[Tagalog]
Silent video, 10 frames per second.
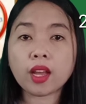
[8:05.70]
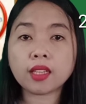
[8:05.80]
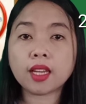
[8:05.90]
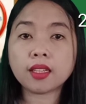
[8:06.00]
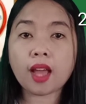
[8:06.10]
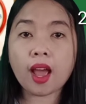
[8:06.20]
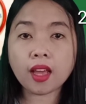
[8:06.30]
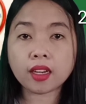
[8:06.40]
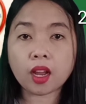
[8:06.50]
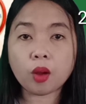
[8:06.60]
oras at
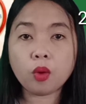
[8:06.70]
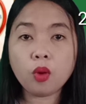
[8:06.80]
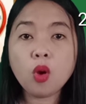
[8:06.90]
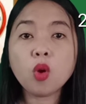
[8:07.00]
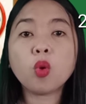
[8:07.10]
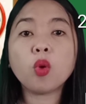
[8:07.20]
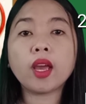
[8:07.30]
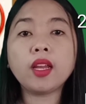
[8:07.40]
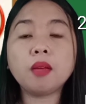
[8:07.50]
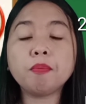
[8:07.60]
araw
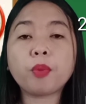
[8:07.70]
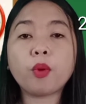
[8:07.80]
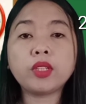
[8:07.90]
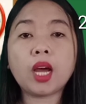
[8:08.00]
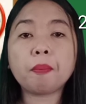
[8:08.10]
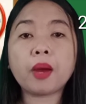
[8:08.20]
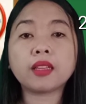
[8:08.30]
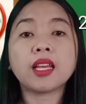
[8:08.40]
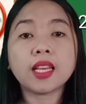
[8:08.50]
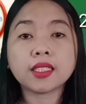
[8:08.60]
kung kailan po
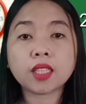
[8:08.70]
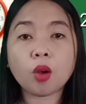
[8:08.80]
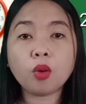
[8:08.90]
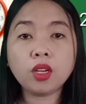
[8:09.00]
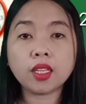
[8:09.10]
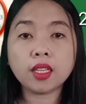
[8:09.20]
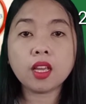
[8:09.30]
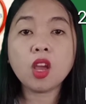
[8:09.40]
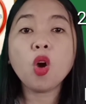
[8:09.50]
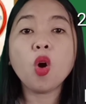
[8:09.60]
dapat
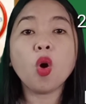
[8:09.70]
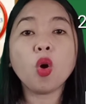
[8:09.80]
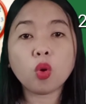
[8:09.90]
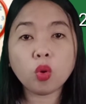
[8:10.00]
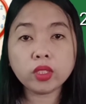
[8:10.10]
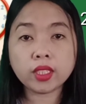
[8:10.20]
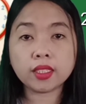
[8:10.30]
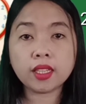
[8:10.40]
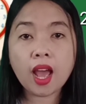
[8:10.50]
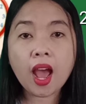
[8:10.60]
isauli o
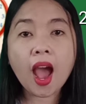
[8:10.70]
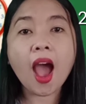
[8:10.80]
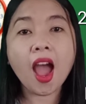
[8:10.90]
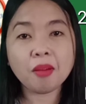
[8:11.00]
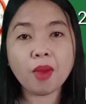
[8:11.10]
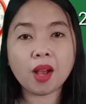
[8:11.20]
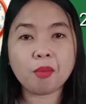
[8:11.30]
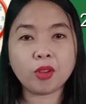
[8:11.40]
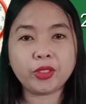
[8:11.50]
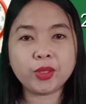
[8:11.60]
kunin ang
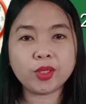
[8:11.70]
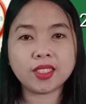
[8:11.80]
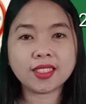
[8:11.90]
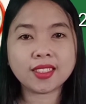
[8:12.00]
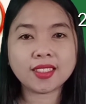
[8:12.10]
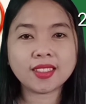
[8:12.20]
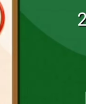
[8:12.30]
mga modules.